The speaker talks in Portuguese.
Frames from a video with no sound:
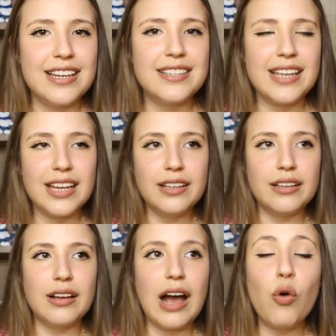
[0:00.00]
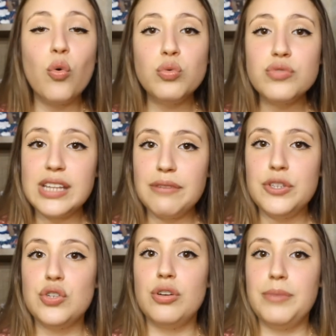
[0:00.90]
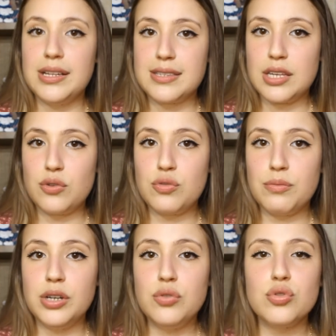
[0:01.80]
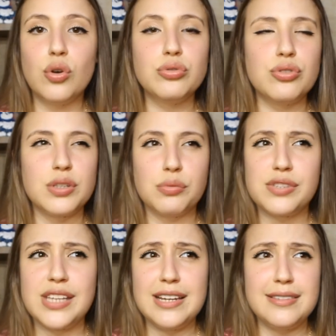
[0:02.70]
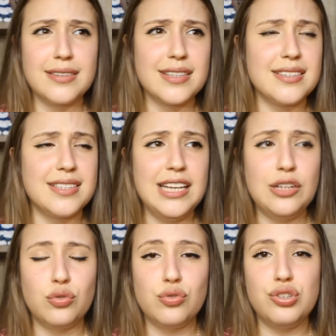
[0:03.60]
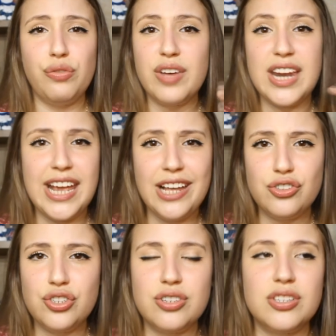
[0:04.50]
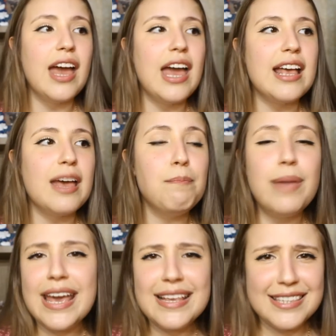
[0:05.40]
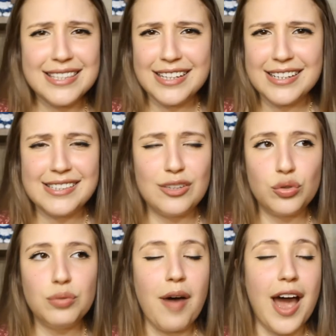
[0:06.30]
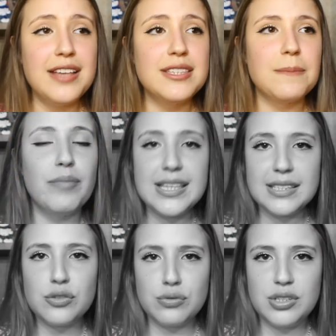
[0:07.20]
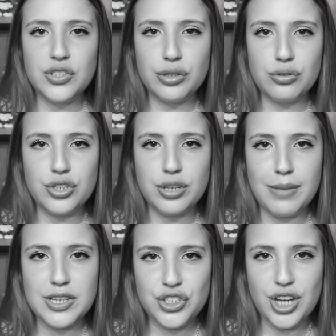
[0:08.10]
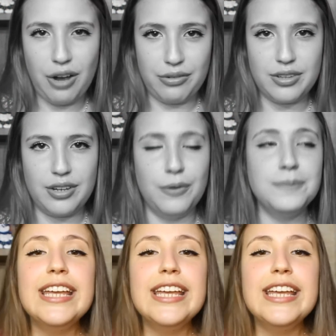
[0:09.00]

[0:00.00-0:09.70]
Eles têm. Alguns têm fisionomia de seres humanos, outros são seres esquisitos, diferentes, é, bestas e tudo mais. Bestas no sentido de bestial, entendeu?